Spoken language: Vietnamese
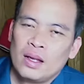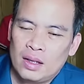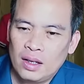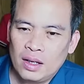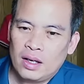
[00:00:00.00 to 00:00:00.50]

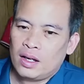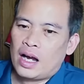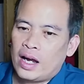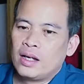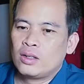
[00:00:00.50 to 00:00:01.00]
thì
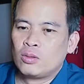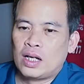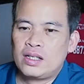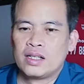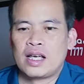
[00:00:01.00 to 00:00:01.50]
đấy chúng
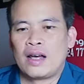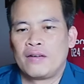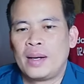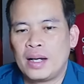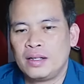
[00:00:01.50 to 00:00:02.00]
ta chia sẻ với
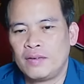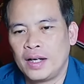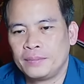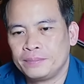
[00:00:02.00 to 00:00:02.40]
các bạn là như vậy